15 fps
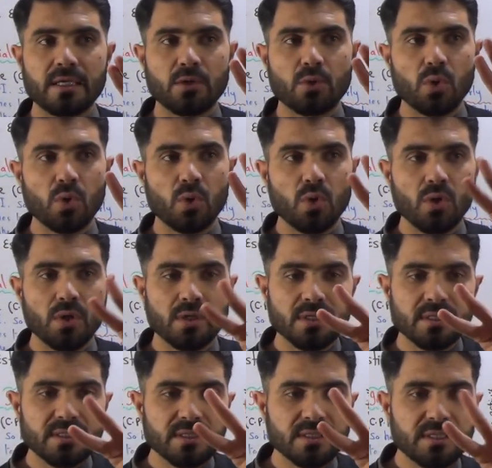को
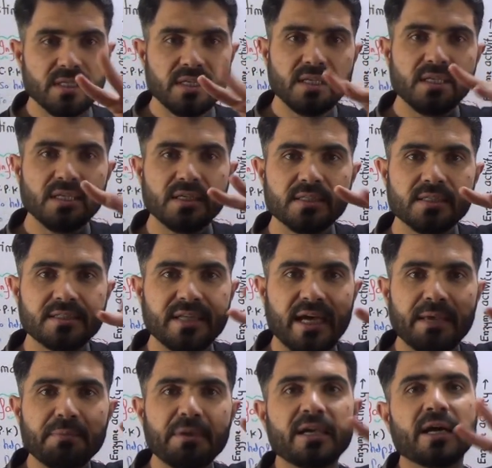तीन
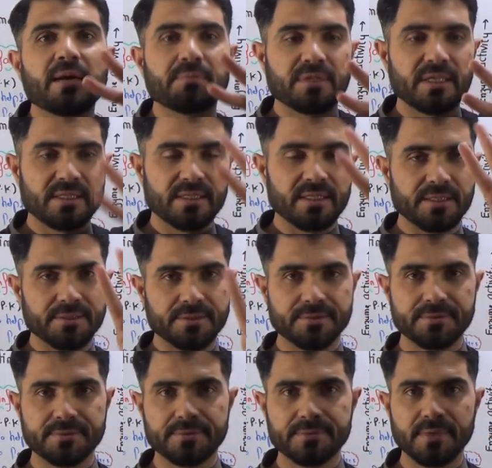टाइमिंग हम देते हैं
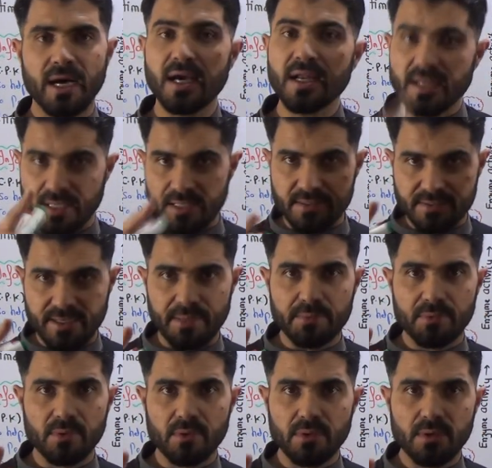हर
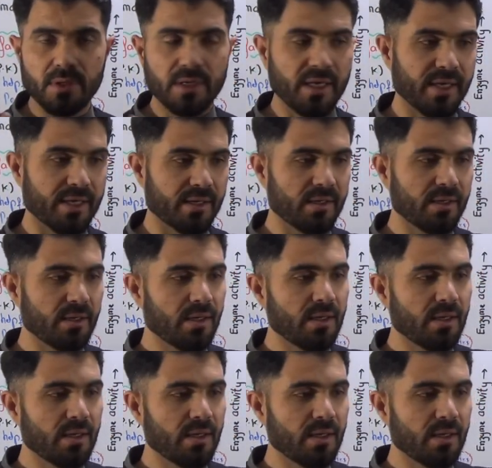इंजाइम को एक